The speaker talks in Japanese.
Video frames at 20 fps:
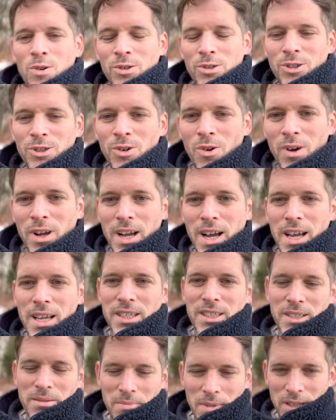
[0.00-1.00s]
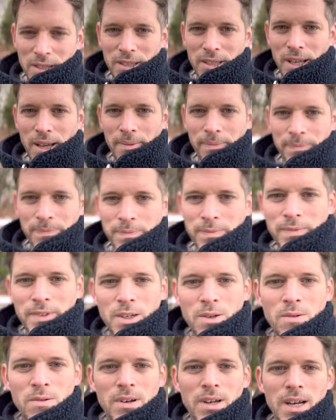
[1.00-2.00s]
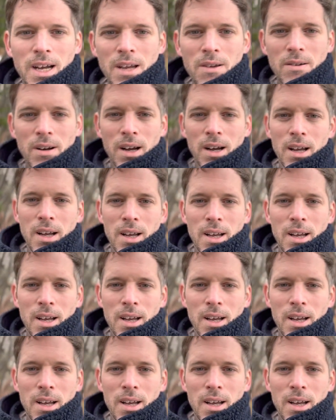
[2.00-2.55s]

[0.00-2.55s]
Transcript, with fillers: 紹介しましたで今回は